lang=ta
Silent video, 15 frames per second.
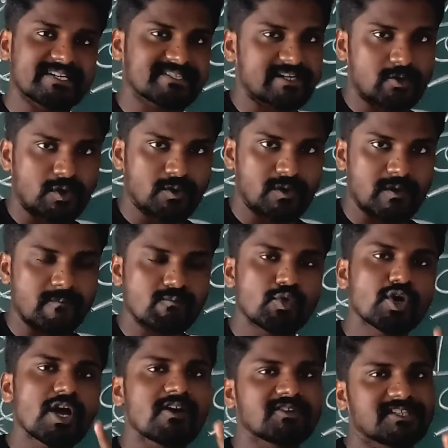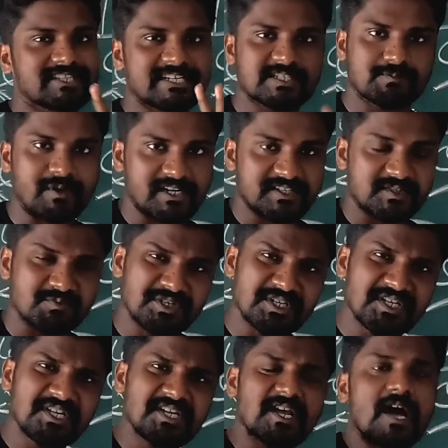ஆன்சரை கொண்டு வரும் மூணாவது தான் ஸ்பீடு
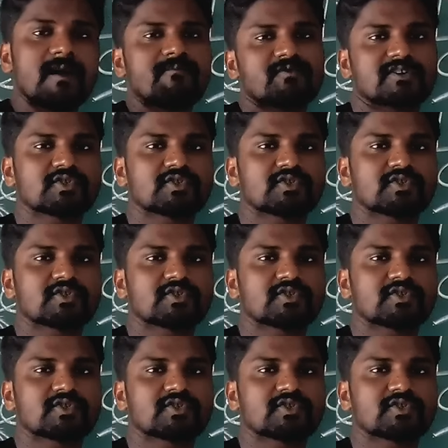ஸ்பீடாக